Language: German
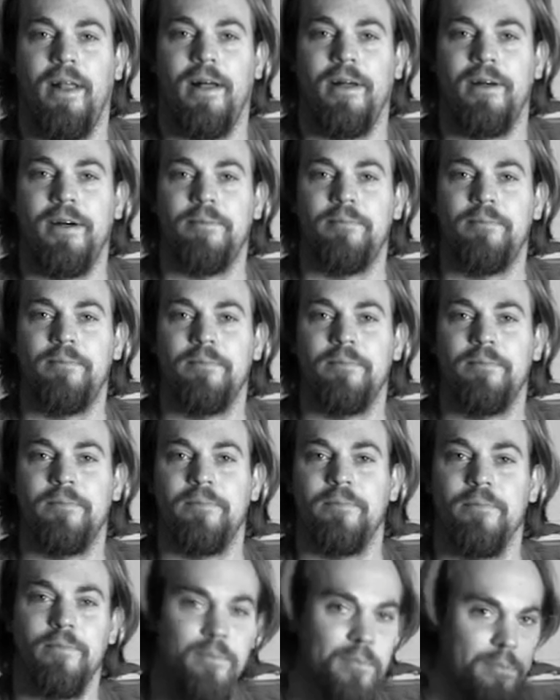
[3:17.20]

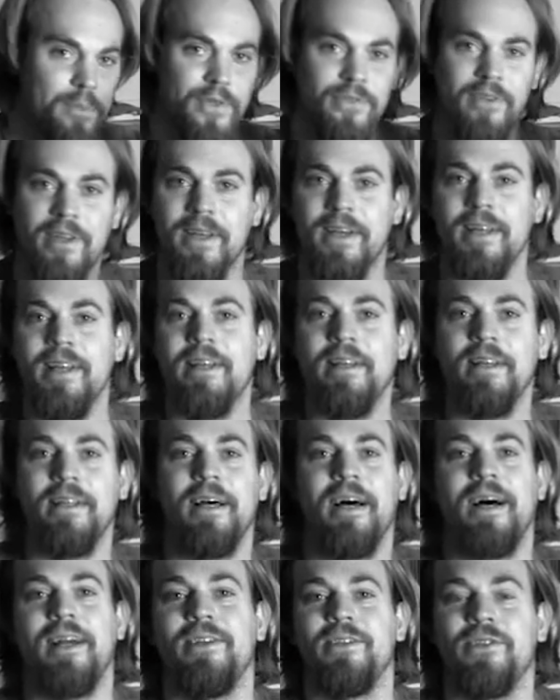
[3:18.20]
Ähm, bis dahin,
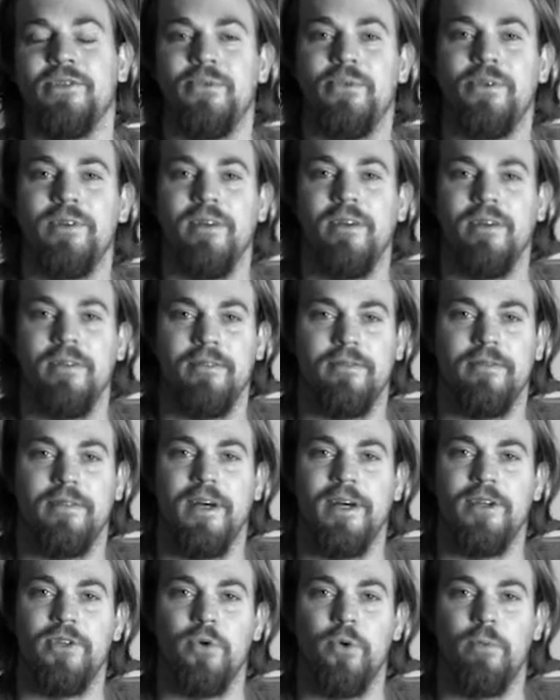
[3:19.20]
alles Gute,
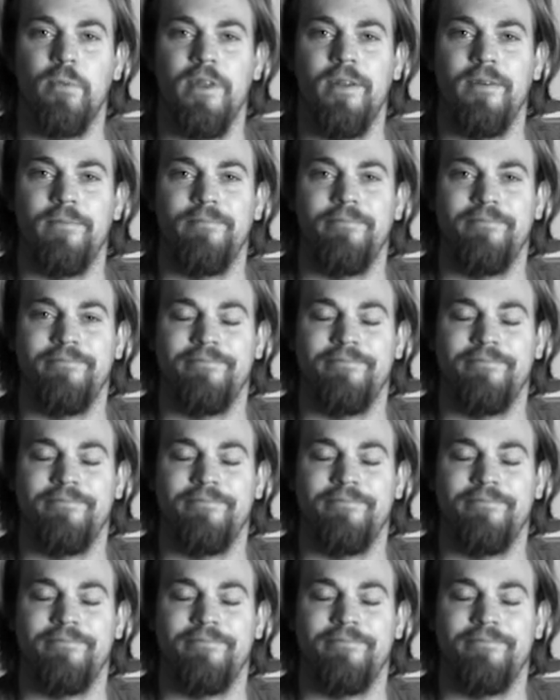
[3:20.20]
dein Tobi.